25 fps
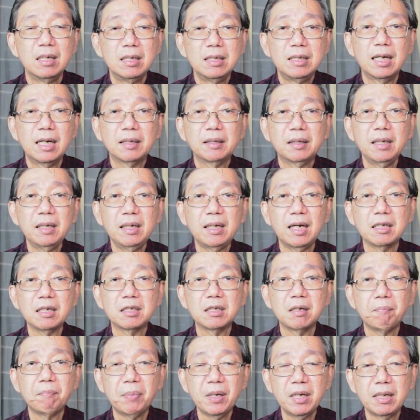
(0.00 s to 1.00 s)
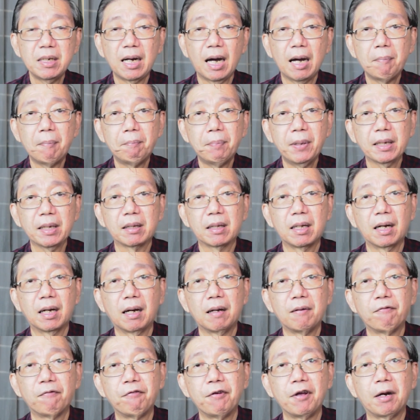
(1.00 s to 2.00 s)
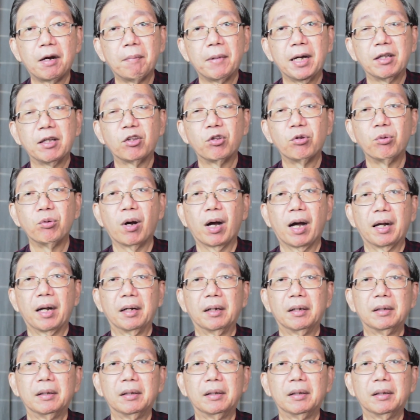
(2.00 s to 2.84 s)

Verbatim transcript: yang tidak sependapat dengan firman Tuhan.